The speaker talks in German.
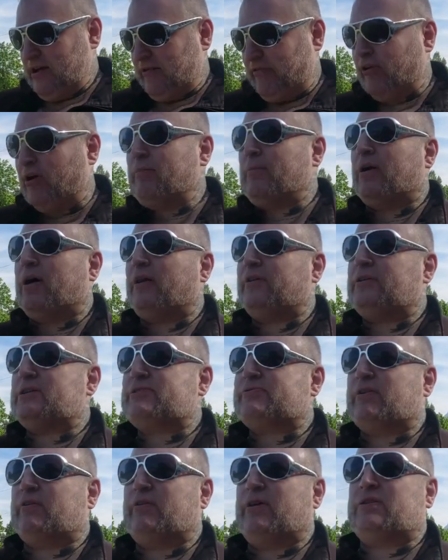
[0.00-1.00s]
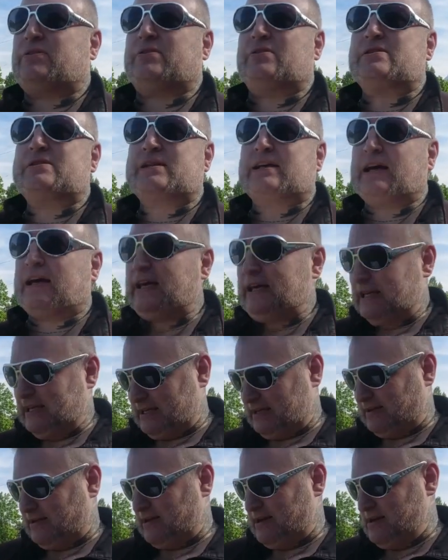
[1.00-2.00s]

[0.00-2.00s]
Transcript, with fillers: vom Landesverwaltungsgericht.